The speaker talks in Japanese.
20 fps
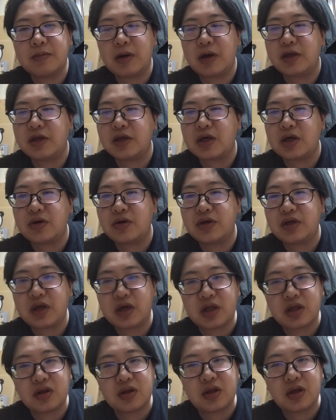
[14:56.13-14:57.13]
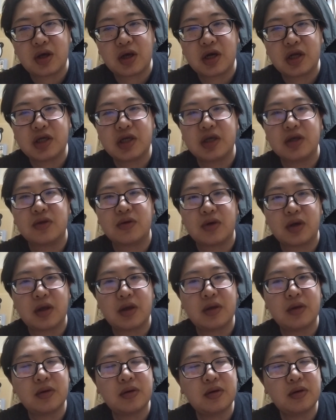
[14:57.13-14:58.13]
まあ比較したらっていう話だけど
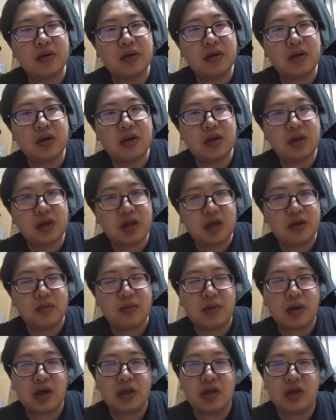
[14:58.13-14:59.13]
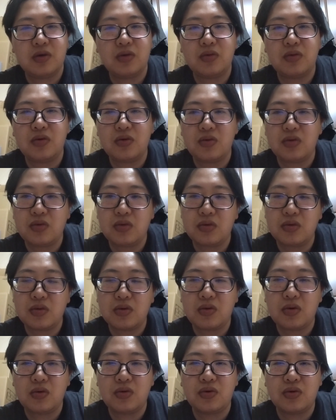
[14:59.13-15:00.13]
ね。でもまあ日本の
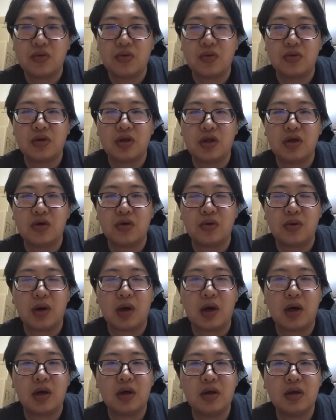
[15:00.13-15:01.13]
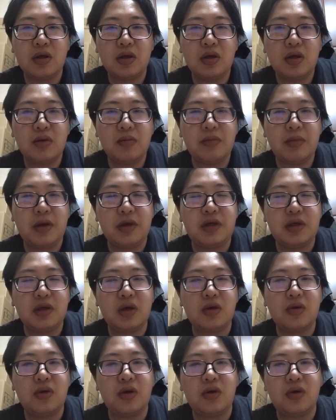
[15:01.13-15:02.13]
こう不幸っていうのは、飯
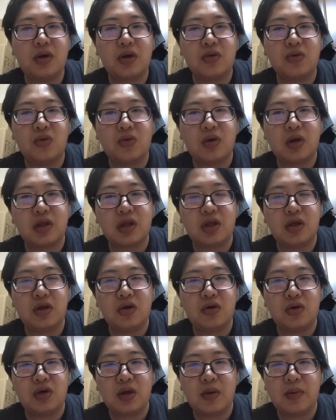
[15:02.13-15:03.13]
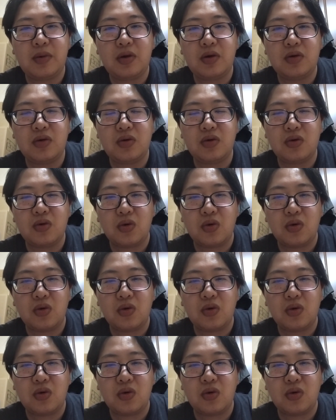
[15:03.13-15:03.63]
が食えるかどうかっていうレベル